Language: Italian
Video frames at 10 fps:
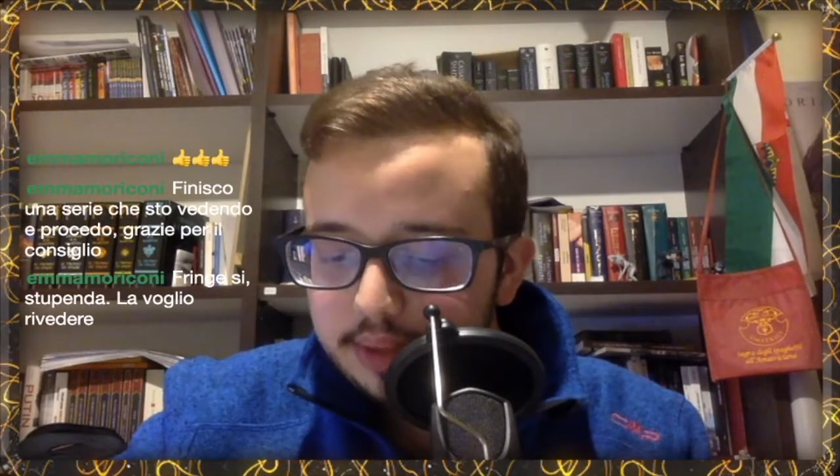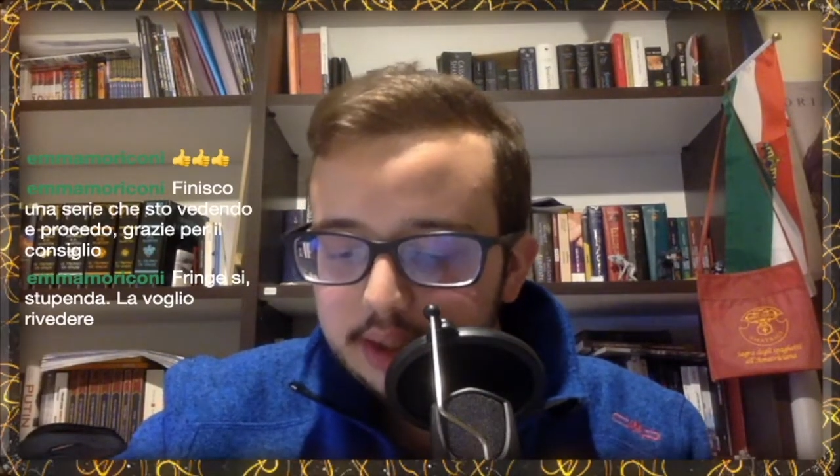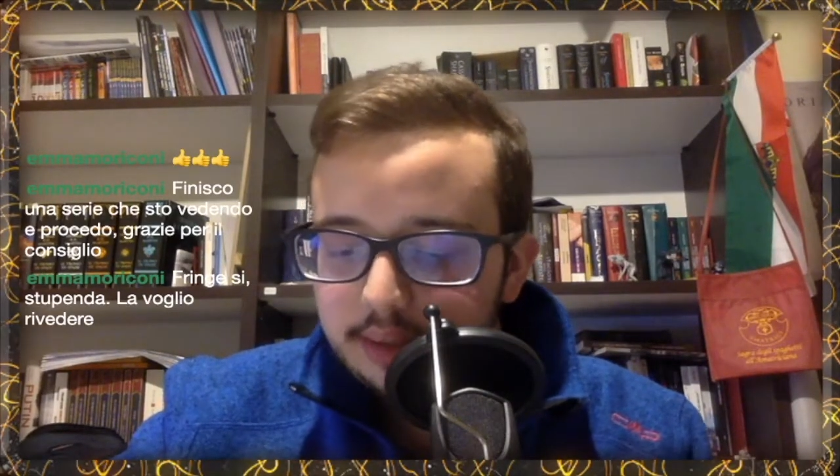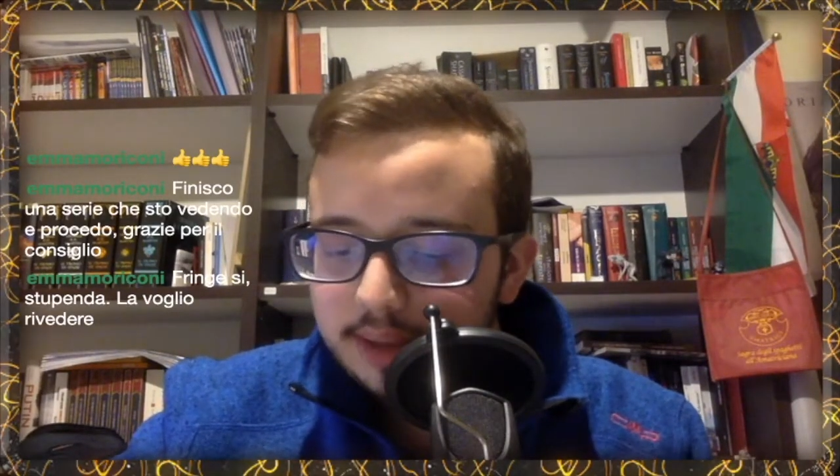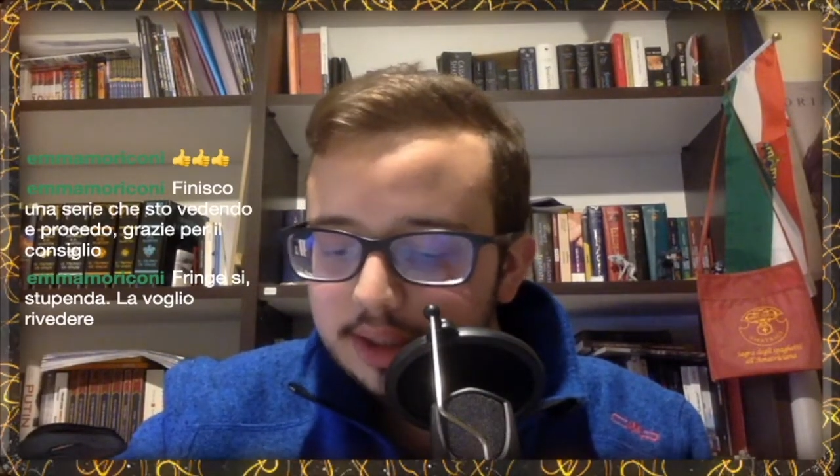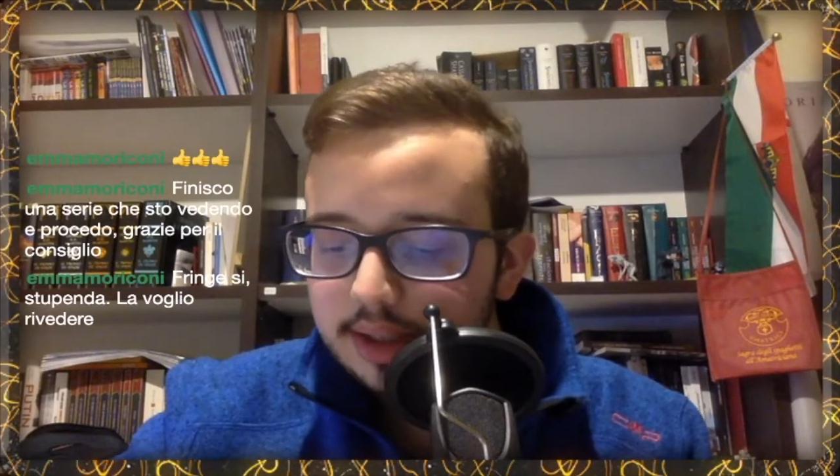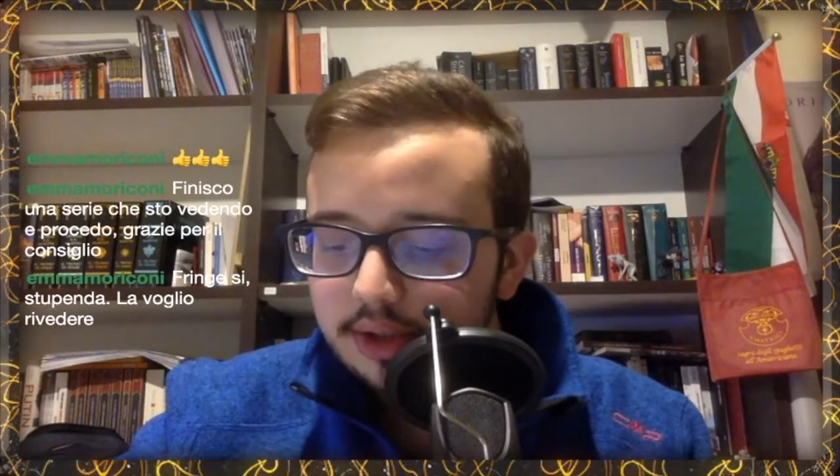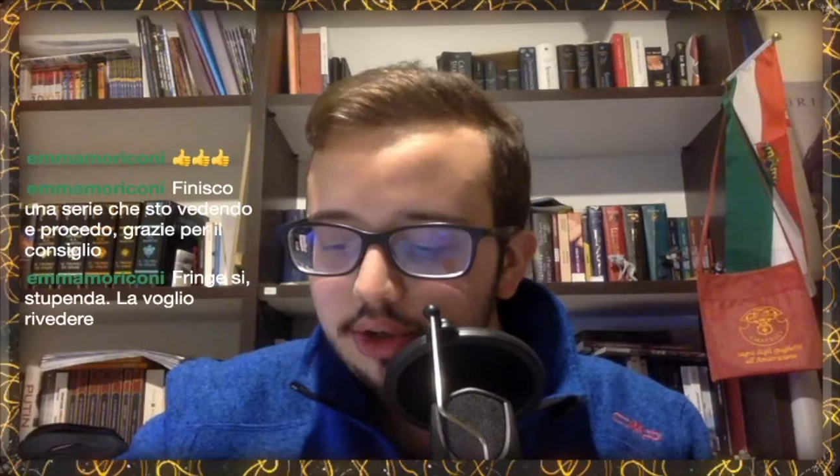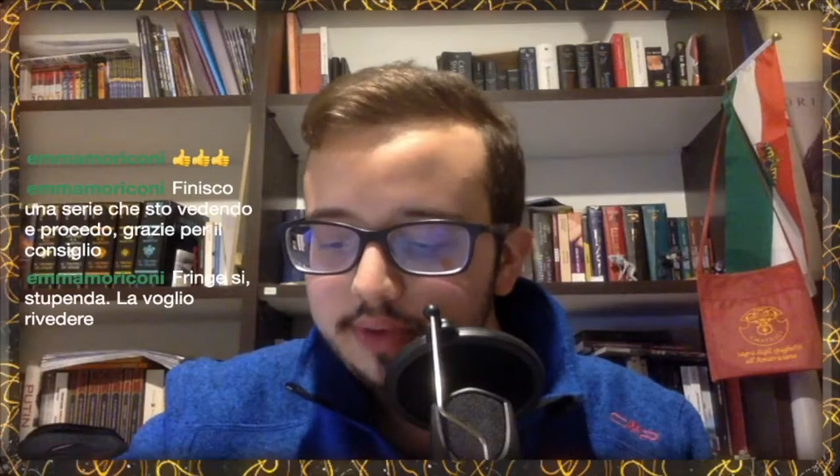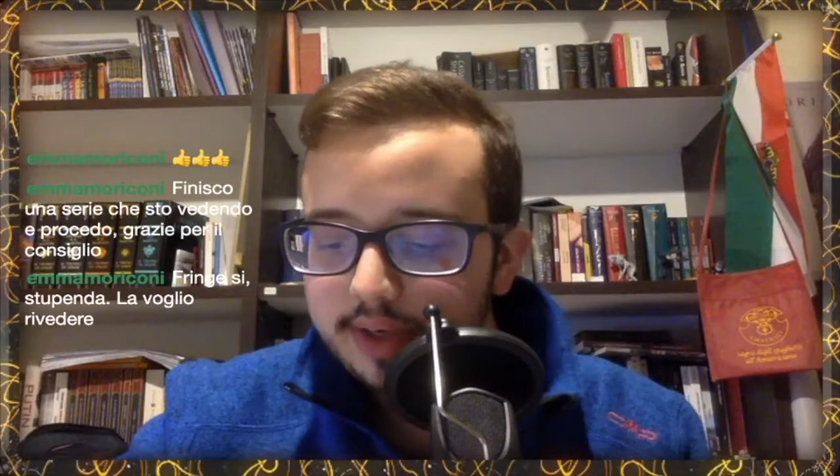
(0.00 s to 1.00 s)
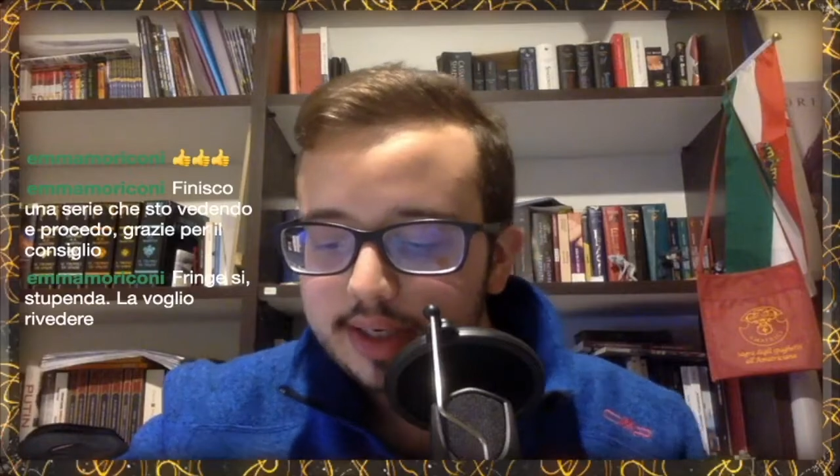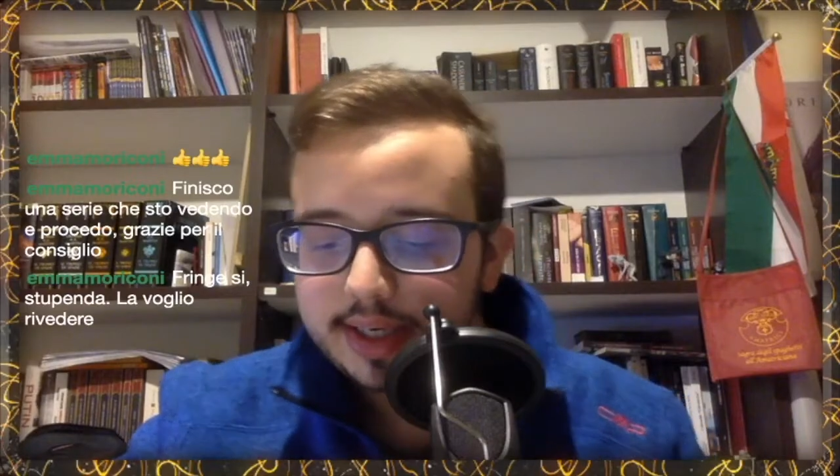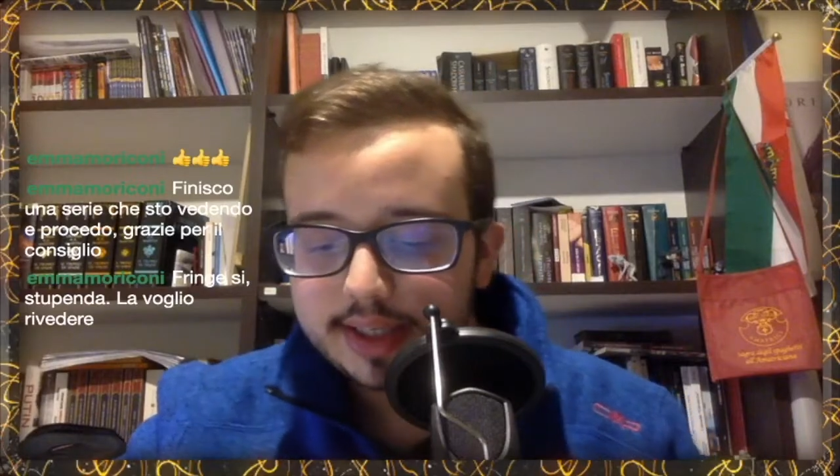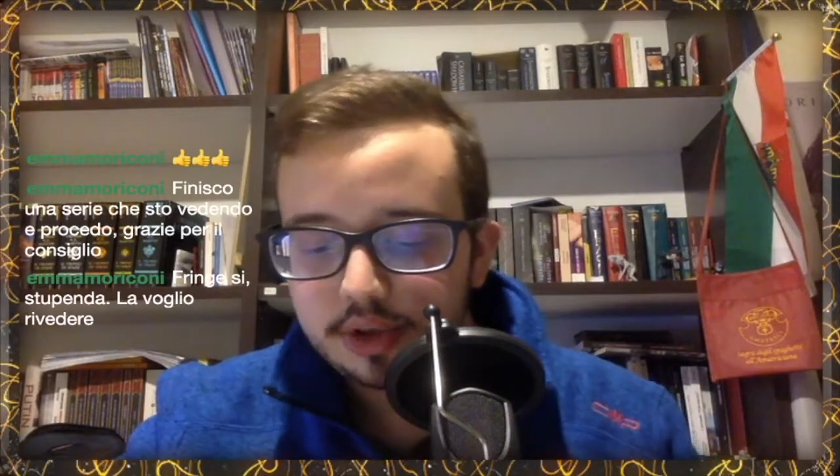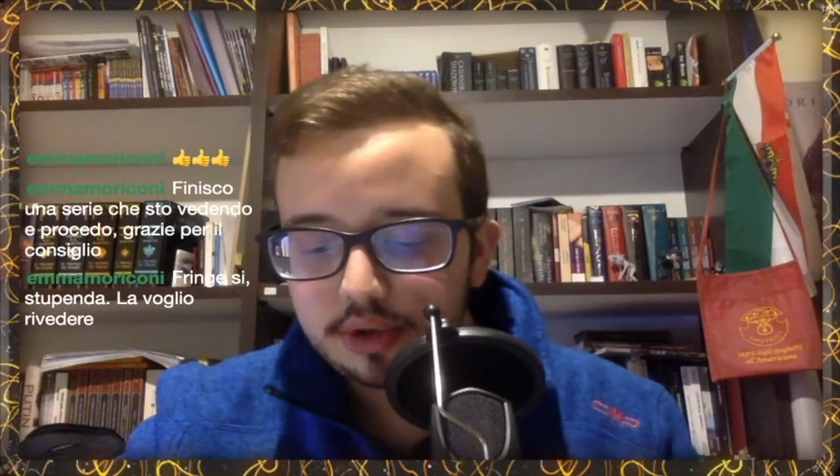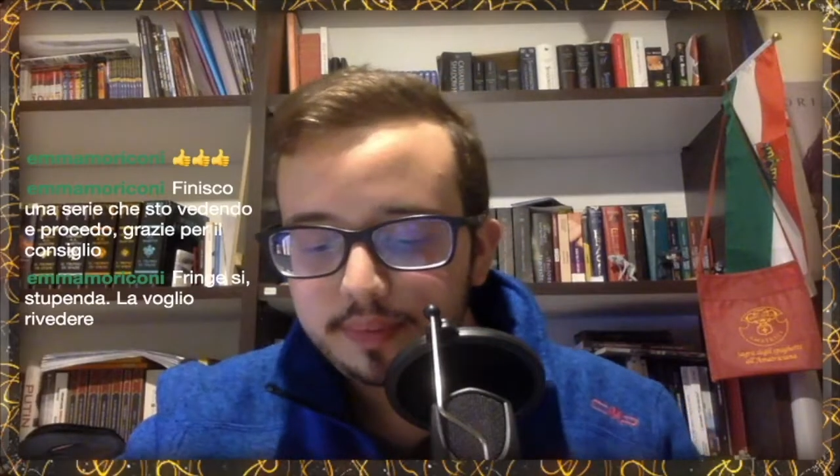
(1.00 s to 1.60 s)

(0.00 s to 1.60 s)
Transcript: è chiamata a risolvere il caso.